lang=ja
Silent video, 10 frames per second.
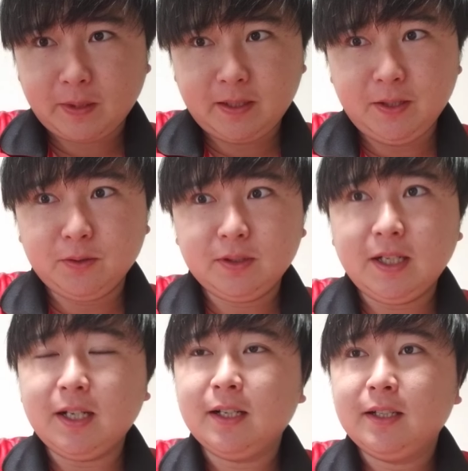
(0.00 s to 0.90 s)
いろん
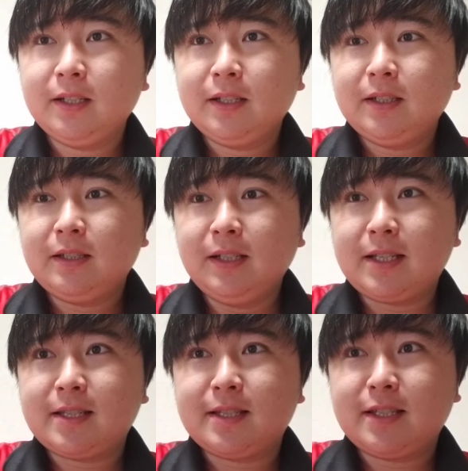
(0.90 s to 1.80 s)
な
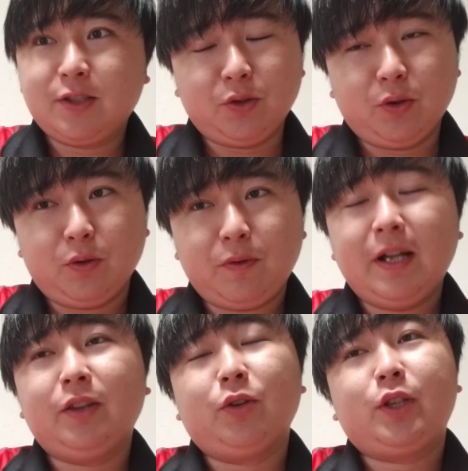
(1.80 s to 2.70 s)
レッツの
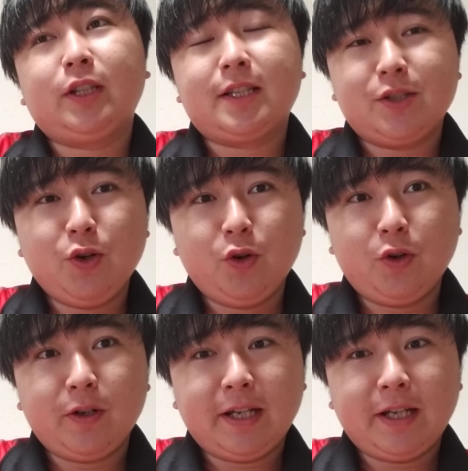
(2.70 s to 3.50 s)
ファンの人たちの、